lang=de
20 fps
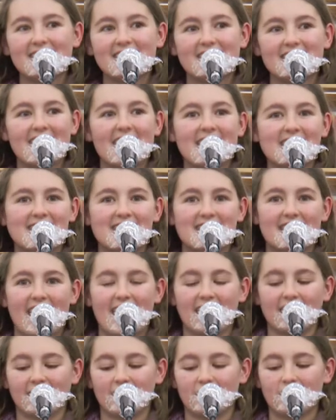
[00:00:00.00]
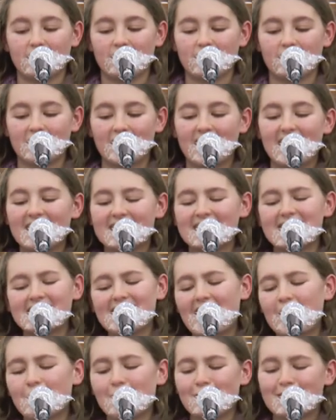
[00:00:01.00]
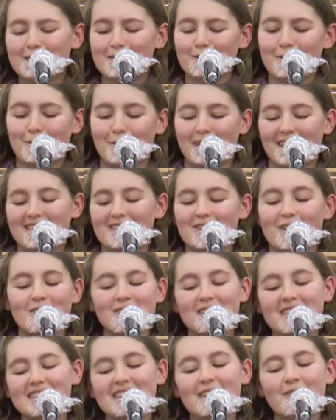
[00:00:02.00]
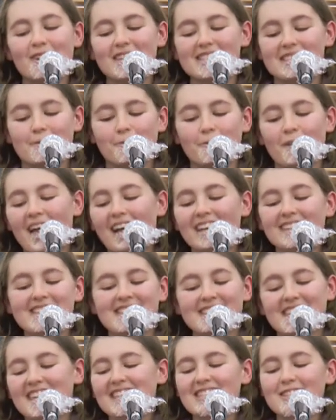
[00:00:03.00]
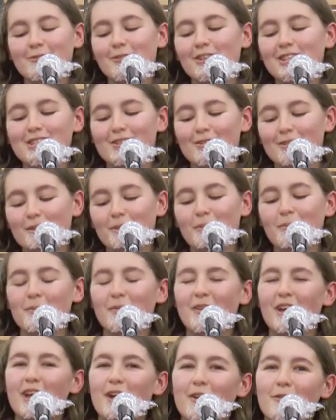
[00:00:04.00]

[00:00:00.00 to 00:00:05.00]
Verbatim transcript: Die ersten lachen. Sie sei viel zu jung, als könnte sie was entfachen. Sie ist viel zu dumm.